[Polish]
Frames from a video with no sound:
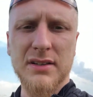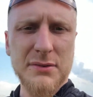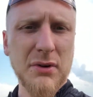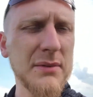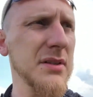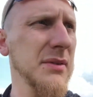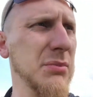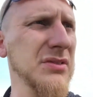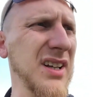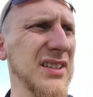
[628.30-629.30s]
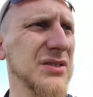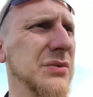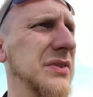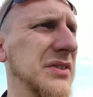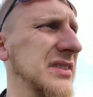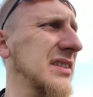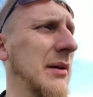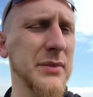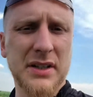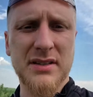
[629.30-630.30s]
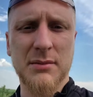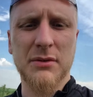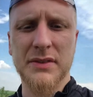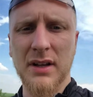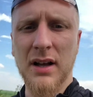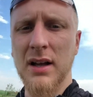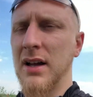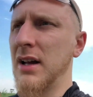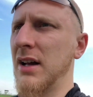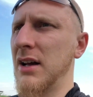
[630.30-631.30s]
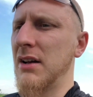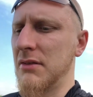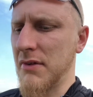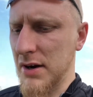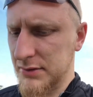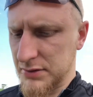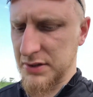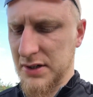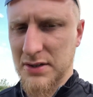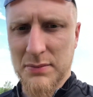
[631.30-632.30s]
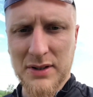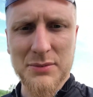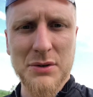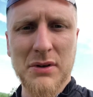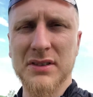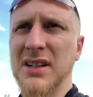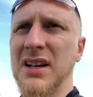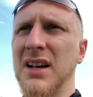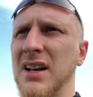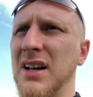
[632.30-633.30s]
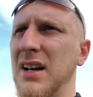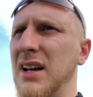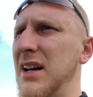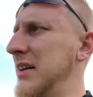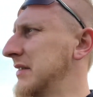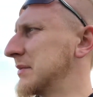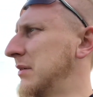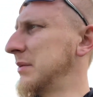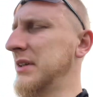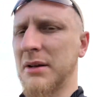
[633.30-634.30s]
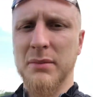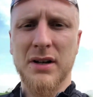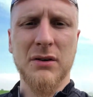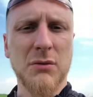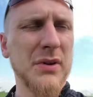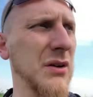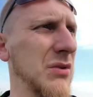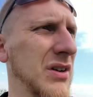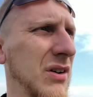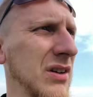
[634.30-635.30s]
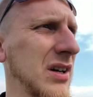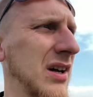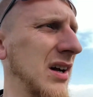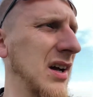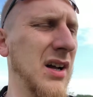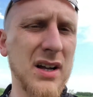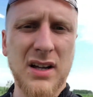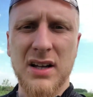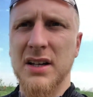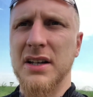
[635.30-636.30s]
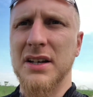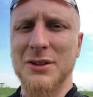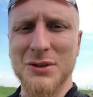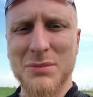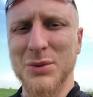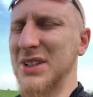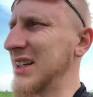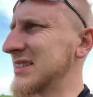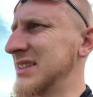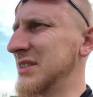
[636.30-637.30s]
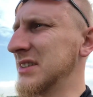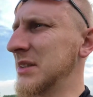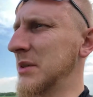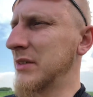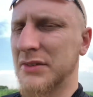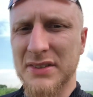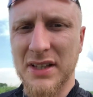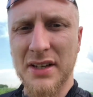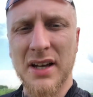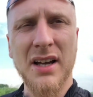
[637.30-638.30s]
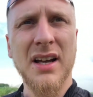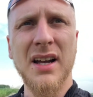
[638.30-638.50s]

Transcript: i słucham sobie podcastów. I to jest dla mnie niesamowita wartość. Jak sobie na przykład wspominam ubiegły rok i niektóre podcasty, to jestem nawet w stanie